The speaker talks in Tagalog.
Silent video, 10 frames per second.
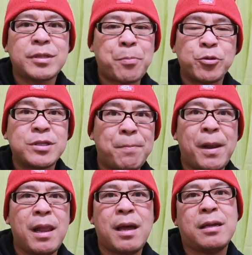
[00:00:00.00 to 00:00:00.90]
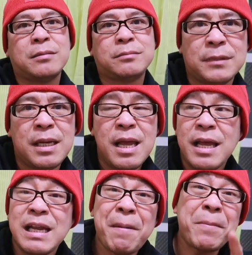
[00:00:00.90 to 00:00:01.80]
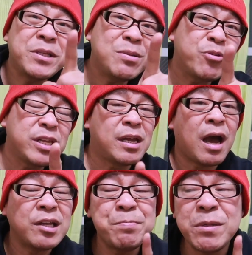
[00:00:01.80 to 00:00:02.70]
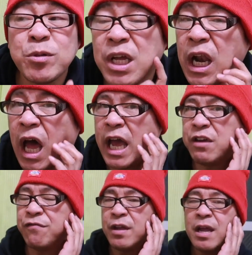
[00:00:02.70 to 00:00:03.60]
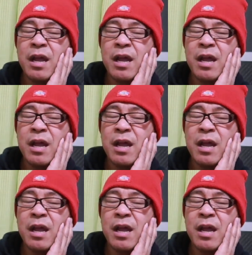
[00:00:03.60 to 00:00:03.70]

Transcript: Tapos na pala. Napapansin mo rin yan, kahit mismo sa live,